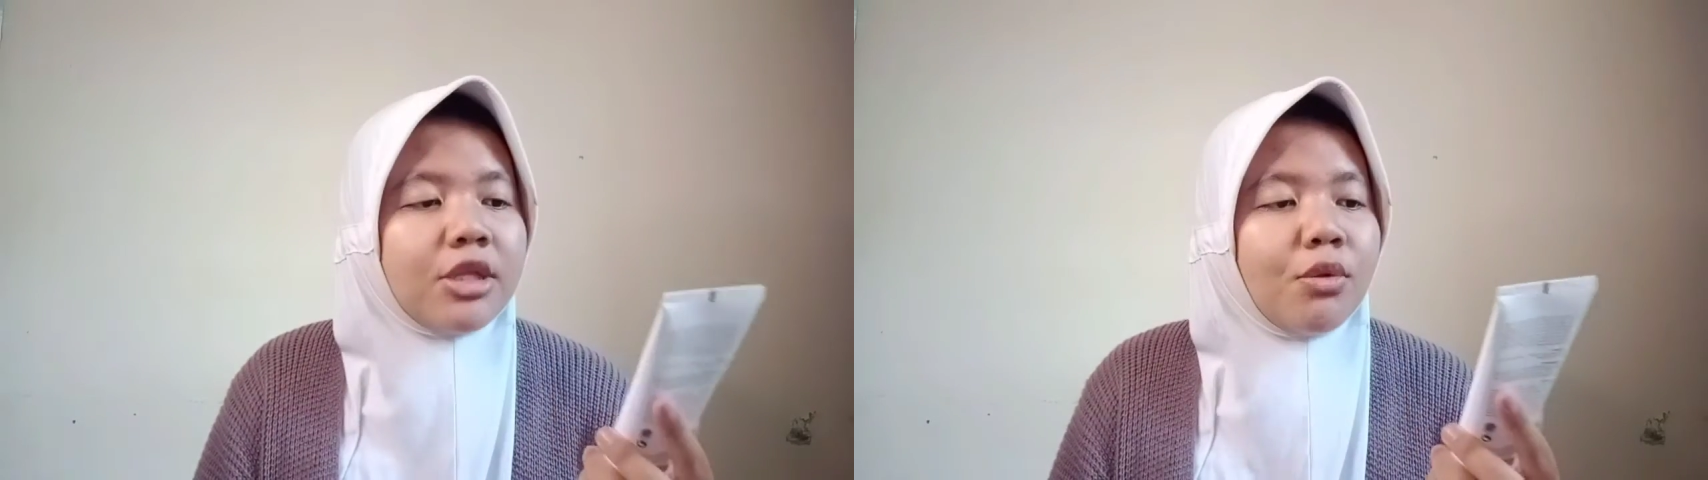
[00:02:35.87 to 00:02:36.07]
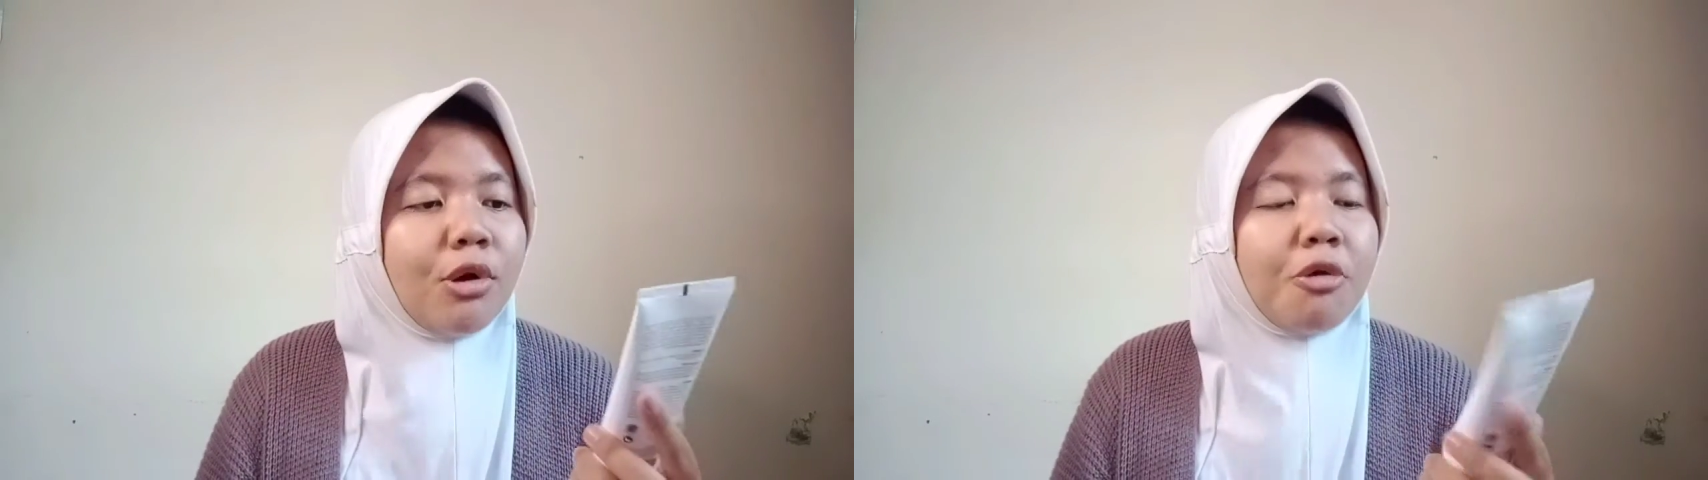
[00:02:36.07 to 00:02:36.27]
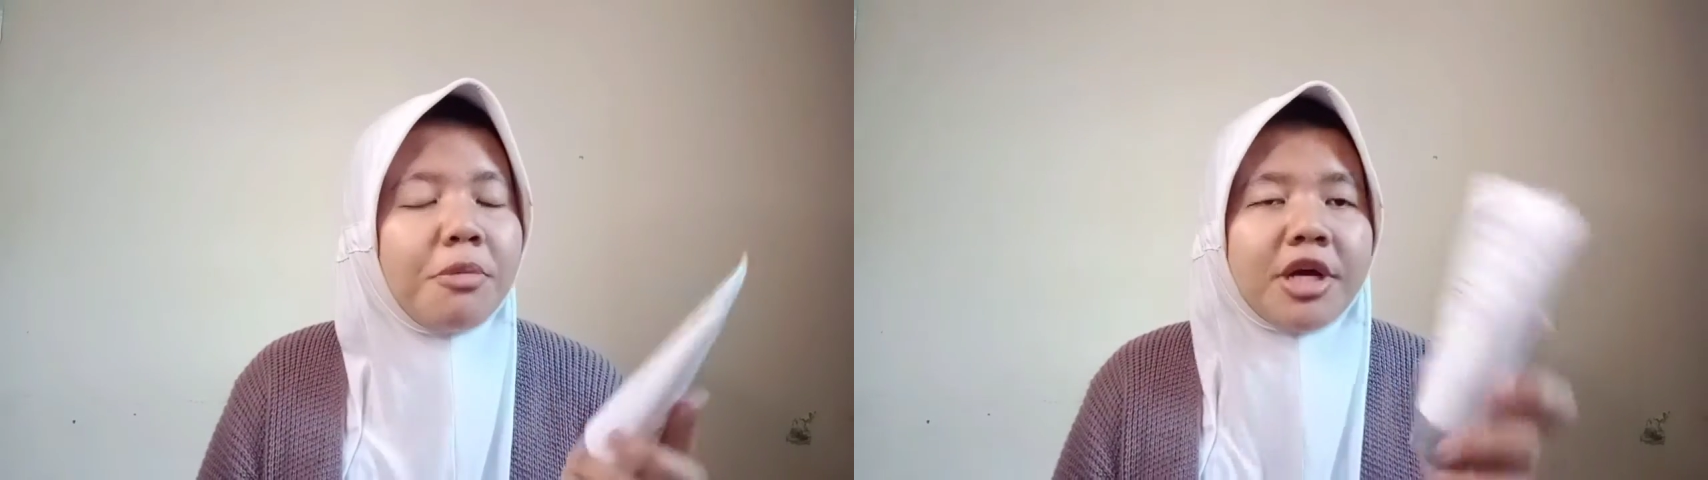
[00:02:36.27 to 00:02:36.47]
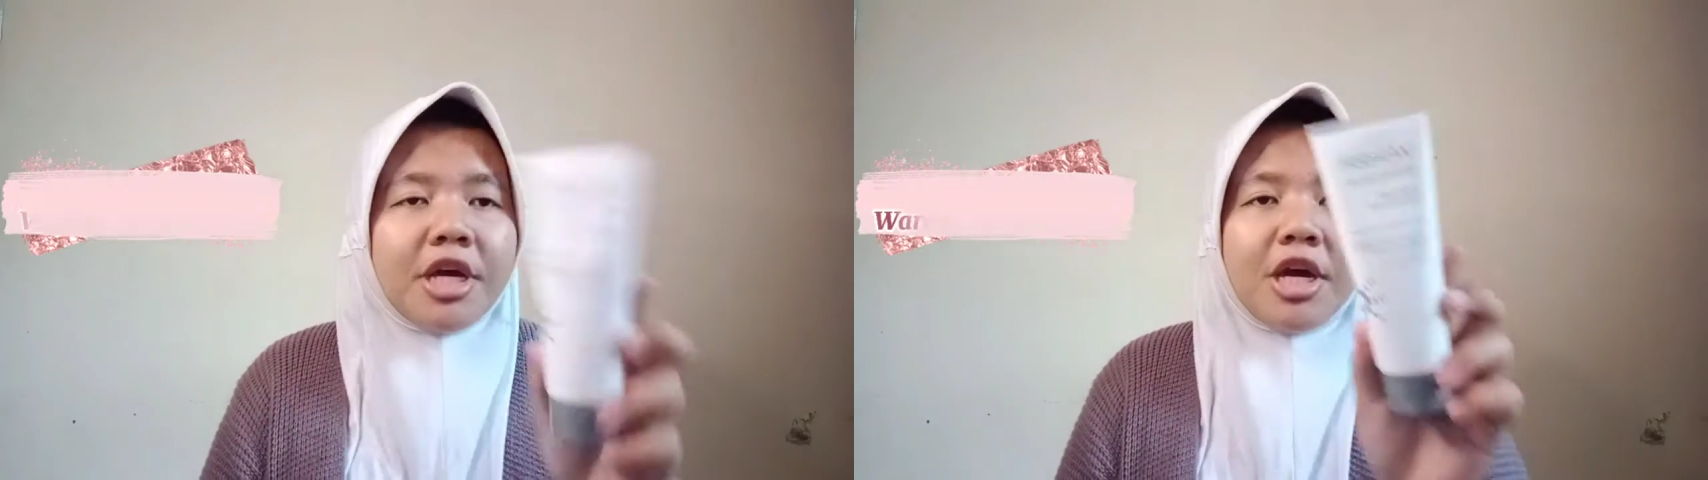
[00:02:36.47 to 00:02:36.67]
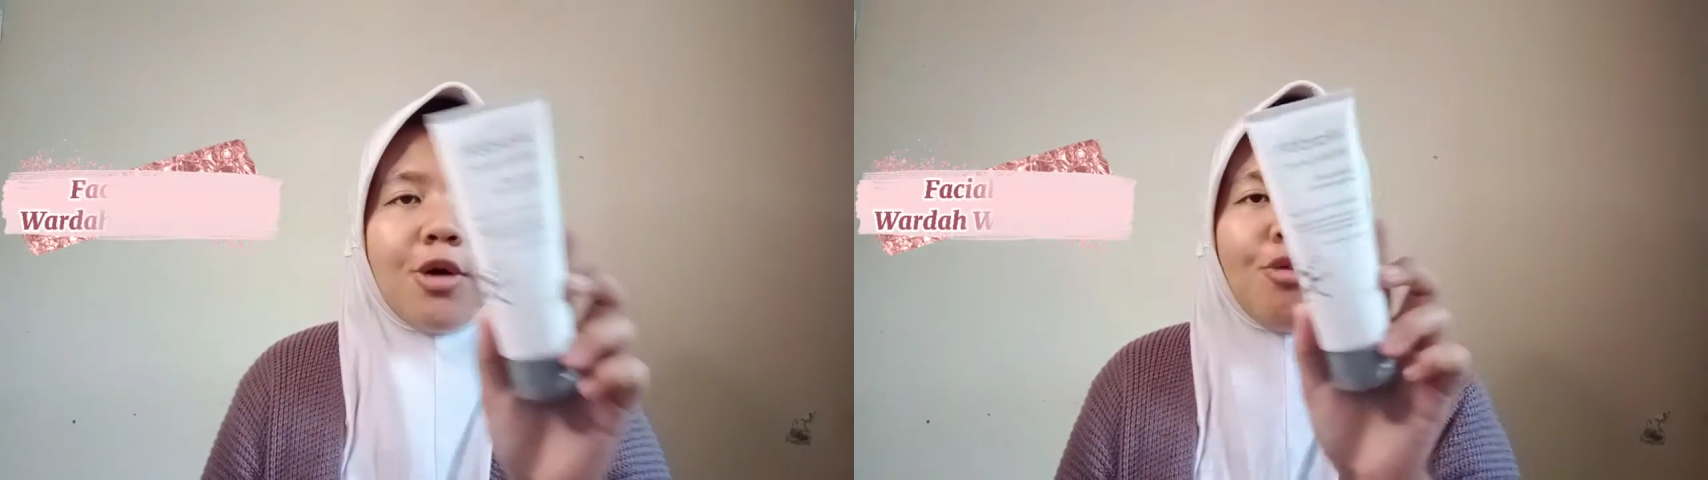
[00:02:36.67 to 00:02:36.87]
itu aku
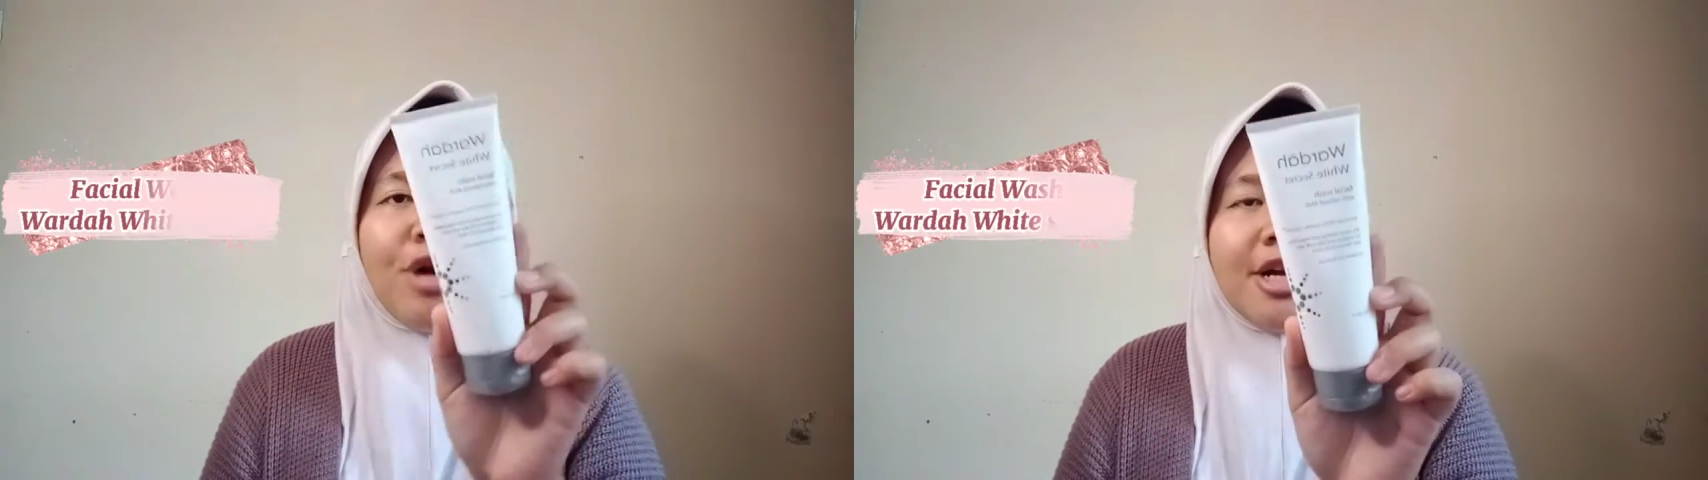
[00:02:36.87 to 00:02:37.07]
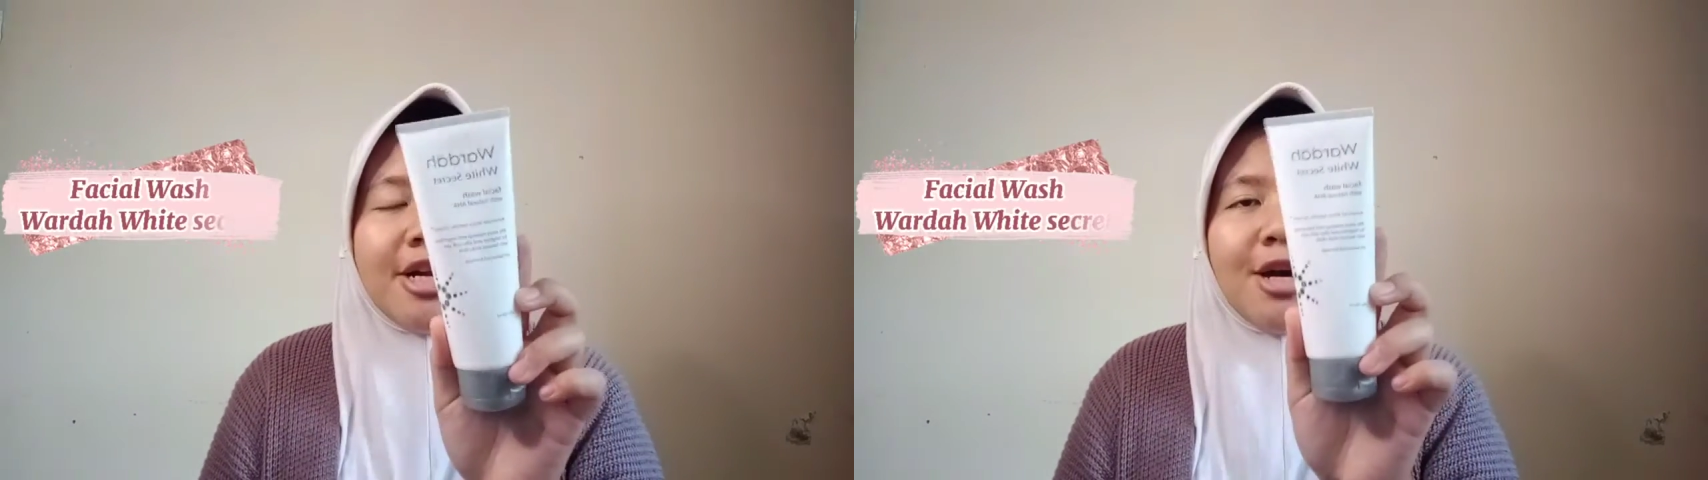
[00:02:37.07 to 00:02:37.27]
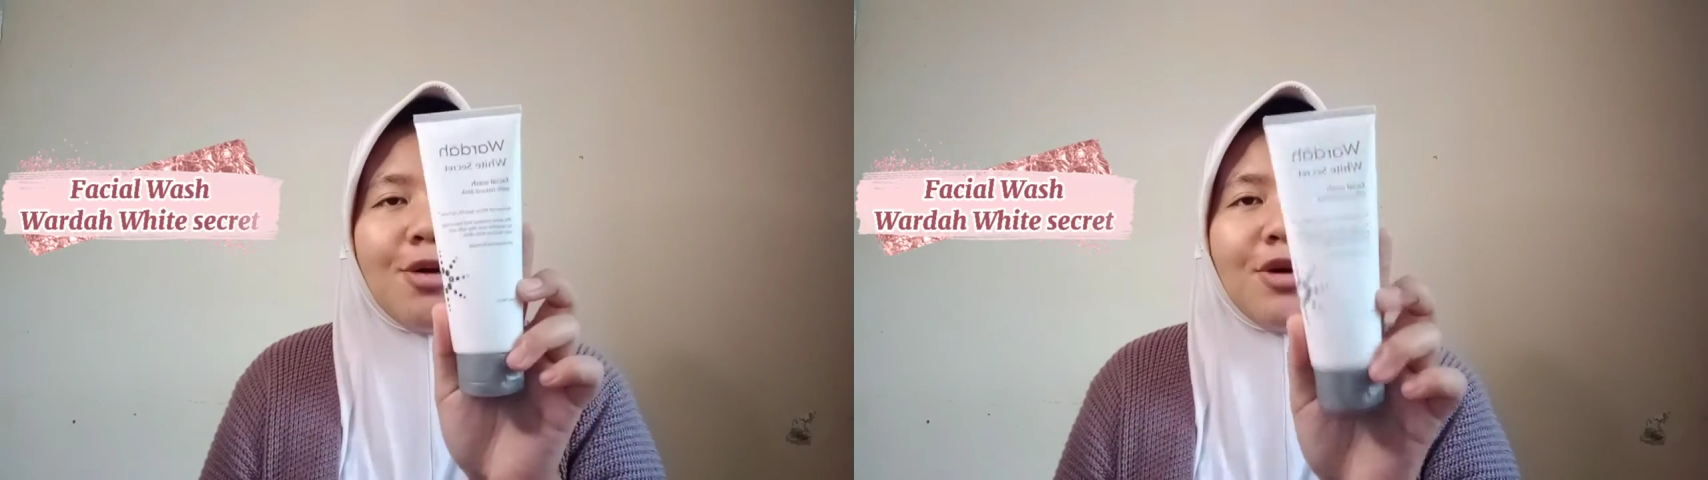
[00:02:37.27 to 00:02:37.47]
pakai yang Wardah